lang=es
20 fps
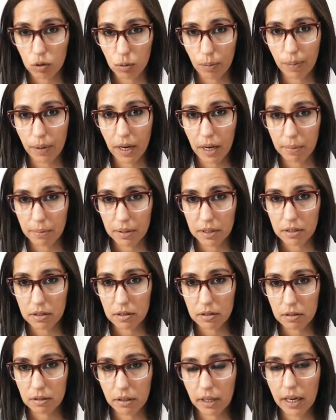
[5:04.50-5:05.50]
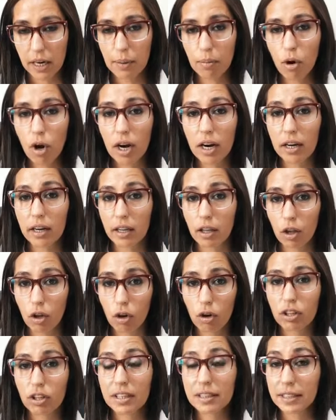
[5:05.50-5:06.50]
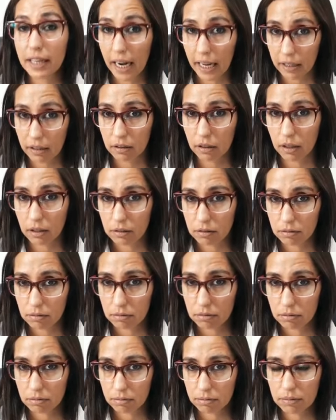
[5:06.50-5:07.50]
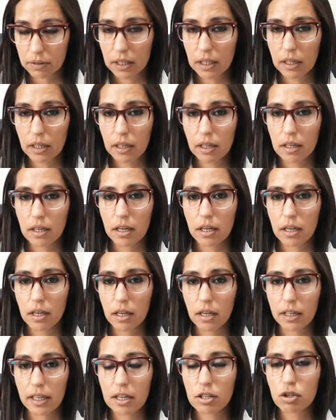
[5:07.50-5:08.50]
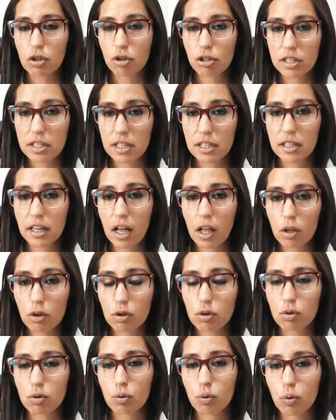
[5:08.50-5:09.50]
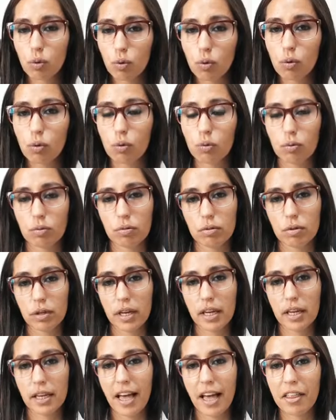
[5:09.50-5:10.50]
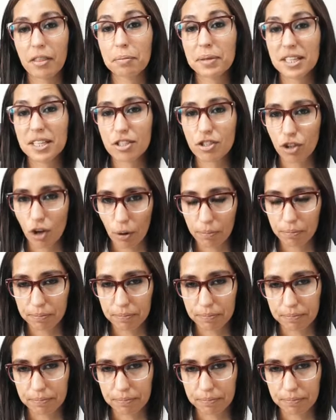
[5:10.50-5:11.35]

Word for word: sublemas. Tenemos alrededor de 30 eh, que han solicitado su eh, admisión.